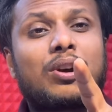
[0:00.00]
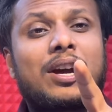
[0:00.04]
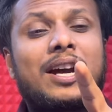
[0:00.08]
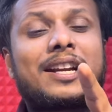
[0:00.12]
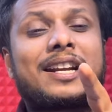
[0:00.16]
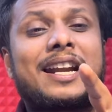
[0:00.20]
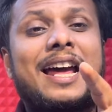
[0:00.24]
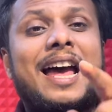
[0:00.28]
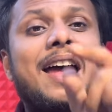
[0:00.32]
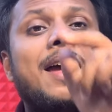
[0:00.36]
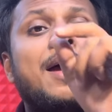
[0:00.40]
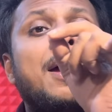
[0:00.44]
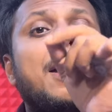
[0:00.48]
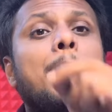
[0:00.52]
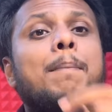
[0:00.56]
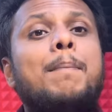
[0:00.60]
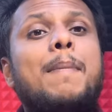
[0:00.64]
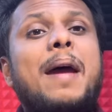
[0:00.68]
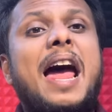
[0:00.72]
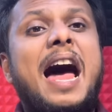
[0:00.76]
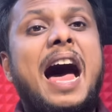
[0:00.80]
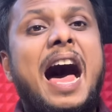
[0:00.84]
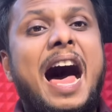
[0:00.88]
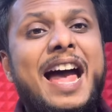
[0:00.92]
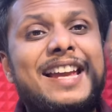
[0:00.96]
कर रहा है
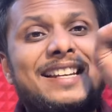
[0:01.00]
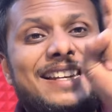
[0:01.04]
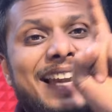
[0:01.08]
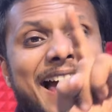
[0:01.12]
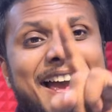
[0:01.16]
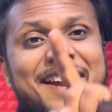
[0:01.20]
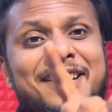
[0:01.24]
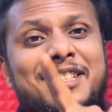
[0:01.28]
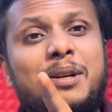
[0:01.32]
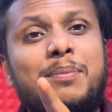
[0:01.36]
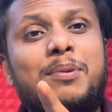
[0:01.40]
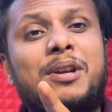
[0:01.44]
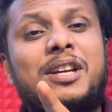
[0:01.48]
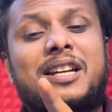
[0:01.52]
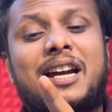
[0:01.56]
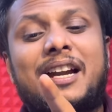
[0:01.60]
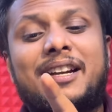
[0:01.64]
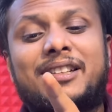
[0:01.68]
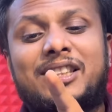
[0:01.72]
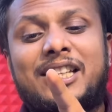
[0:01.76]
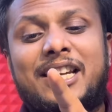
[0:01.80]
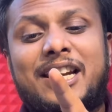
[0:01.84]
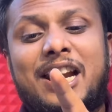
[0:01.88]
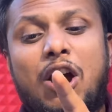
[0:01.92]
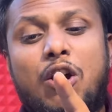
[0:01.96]
मैं हाईलाइट भी
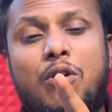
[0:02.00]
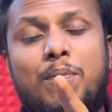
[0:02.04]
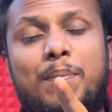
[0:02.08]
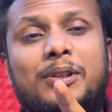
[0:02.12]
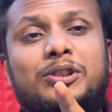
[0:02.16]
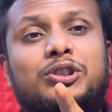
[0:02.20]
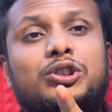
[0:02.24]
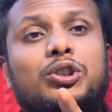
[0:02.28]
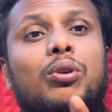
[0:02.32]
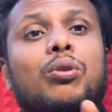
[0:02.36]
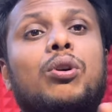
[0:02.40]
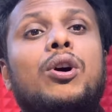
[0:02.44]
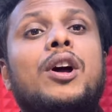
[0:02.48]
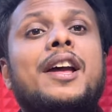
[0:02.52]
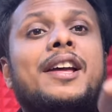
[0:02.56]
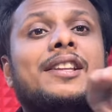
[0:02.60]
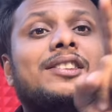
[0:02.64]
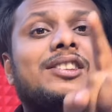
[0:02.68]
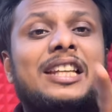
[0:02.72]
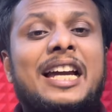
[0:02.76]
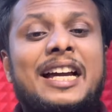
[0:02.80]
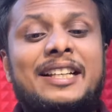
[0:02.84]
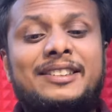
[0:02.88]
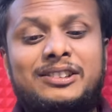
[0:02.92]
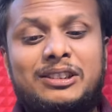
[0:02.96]
कर दे रहा हूं बच्चों
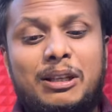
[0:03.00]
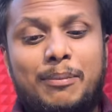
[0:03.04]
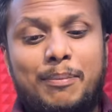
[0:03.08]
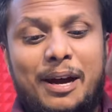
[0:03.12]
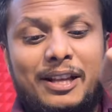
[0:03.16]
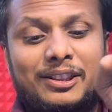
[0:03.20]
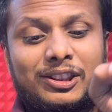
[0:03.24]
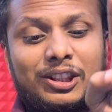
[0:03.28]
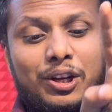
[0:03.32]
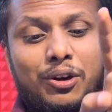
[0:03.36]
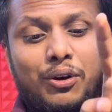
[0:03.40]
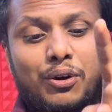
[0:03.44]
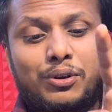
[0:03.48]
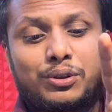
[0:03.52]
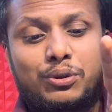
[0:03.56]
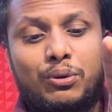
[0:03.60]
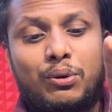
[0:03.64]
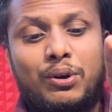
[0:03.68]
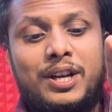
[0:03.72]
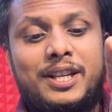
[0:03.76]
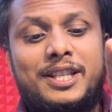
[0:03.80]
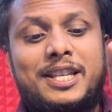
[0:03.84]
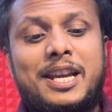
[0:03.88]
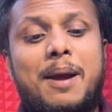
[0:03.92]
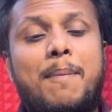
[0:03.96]
ध्यान से बातें को
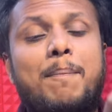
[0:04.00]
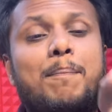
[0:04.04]
सुन लीजिएगा